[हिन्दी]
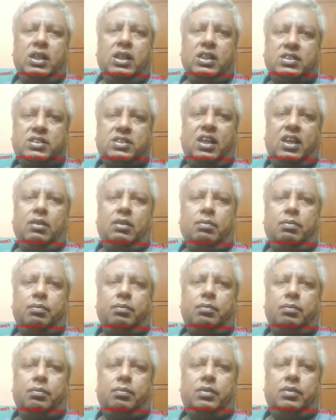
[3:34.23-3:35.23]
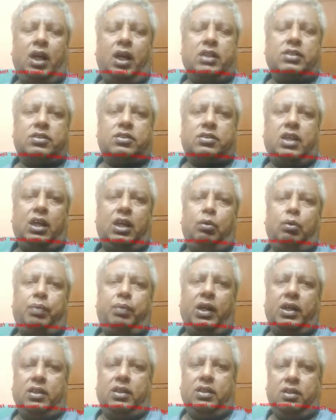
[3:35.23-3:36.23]
इसके नाच के
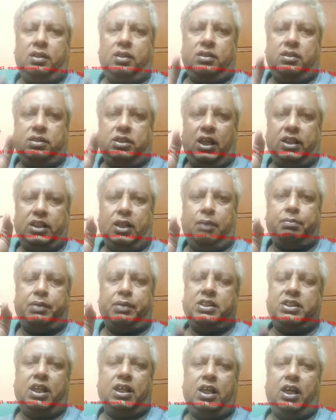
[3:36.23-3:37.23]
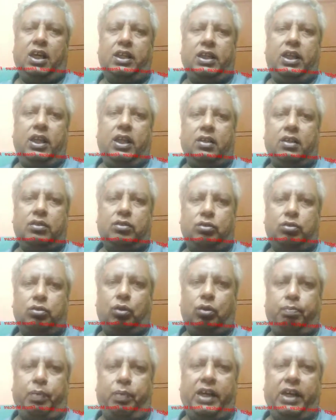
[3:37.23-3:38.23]
ऊपर ज़्यादा प्रेशर आ गया
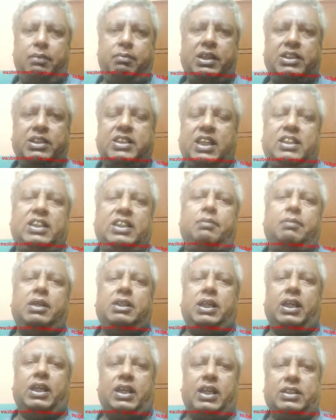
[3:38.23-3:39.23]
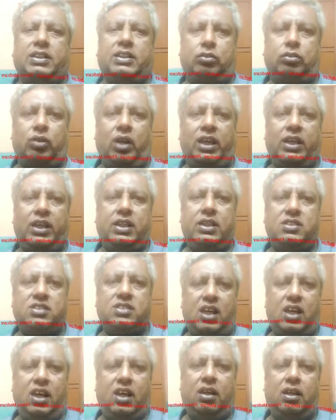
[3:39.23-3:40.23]
तो पैर में चलने में दिक्कत होता है
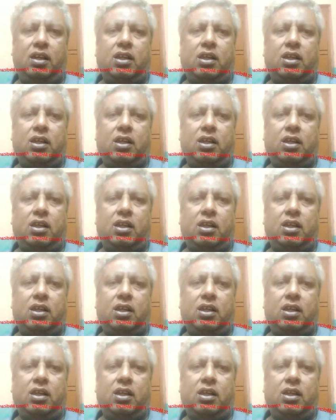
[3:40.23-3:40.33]
इसका